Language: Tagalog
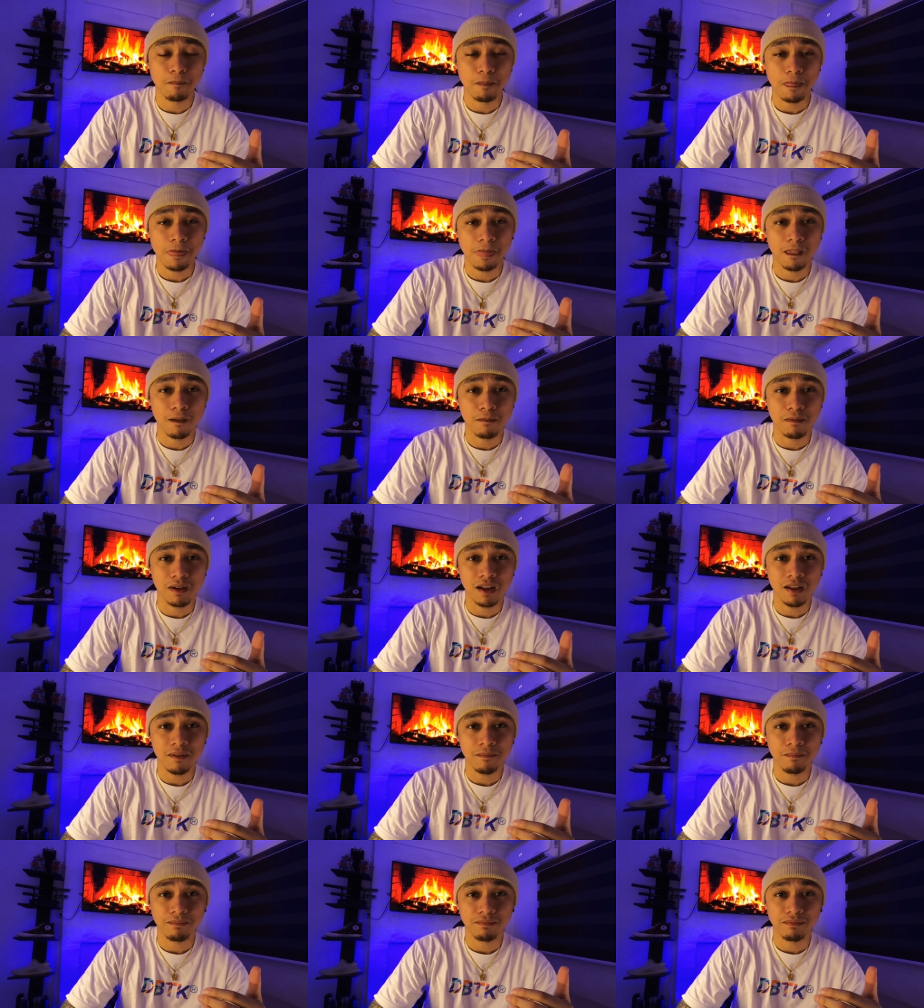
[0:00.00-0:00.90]
di
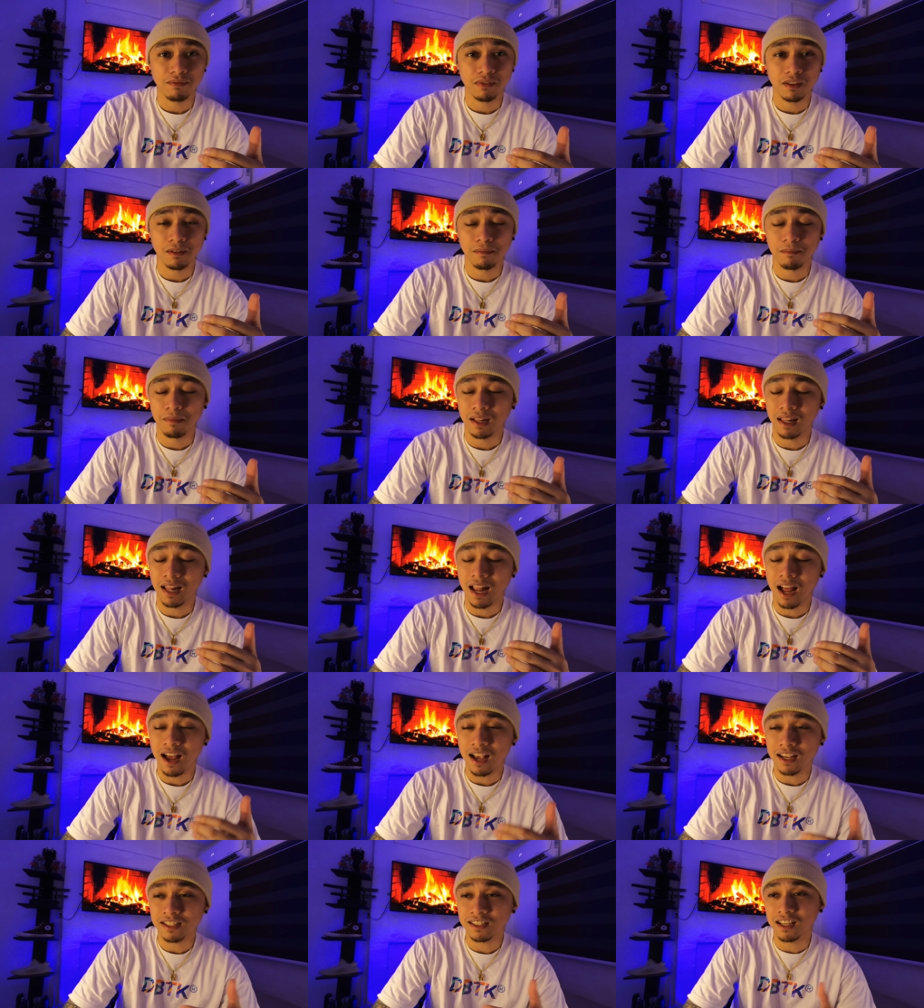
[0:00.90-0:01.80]
ba?
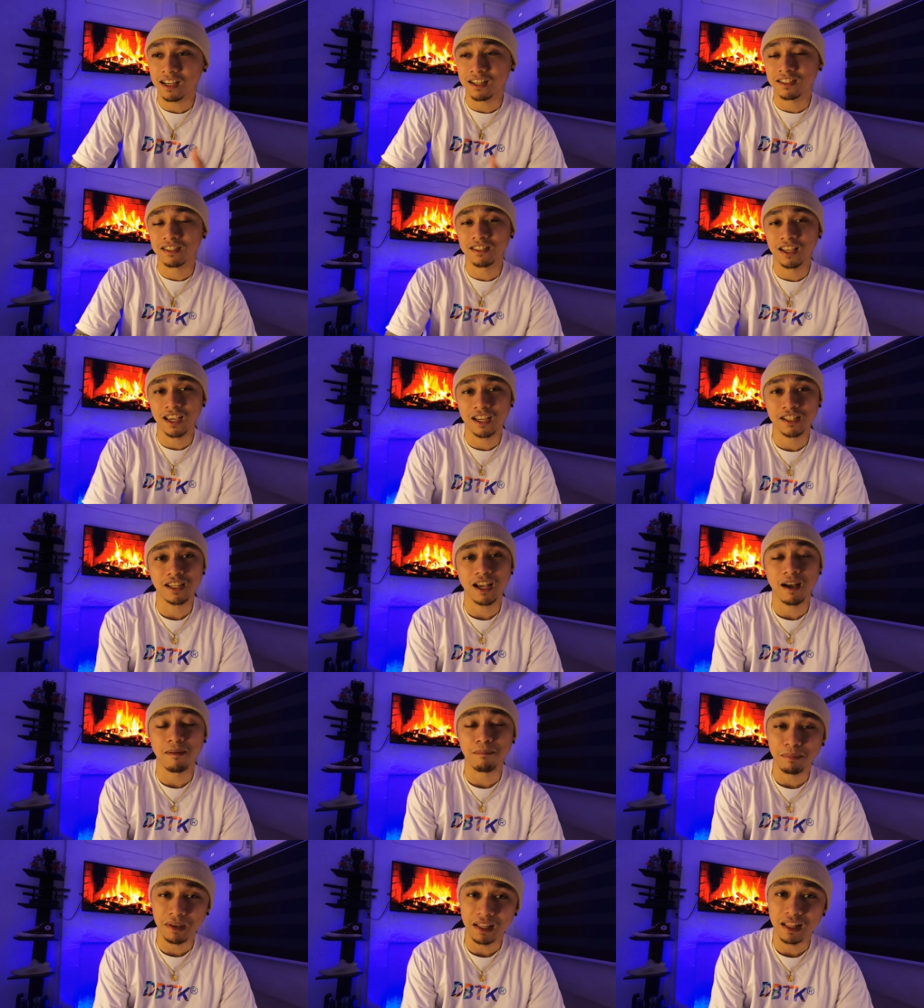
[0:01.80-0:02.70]
Malakas ang sex
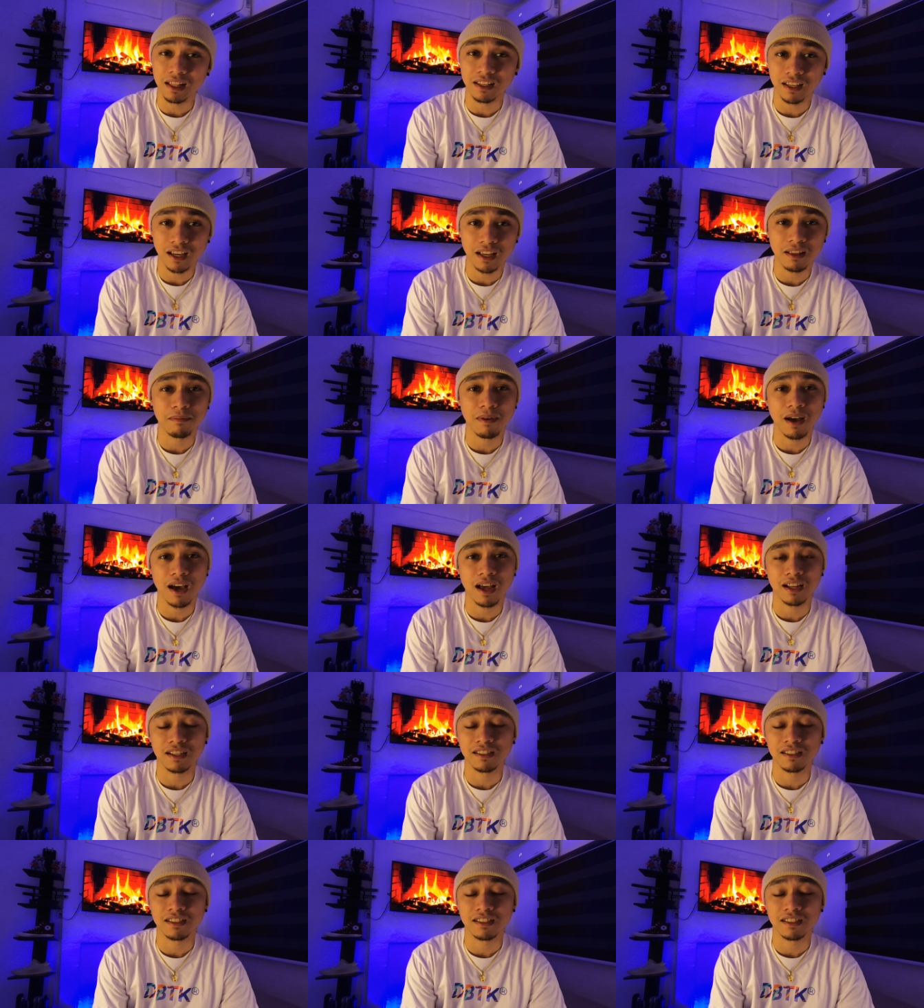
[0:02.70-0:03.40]
appeal niyan pare.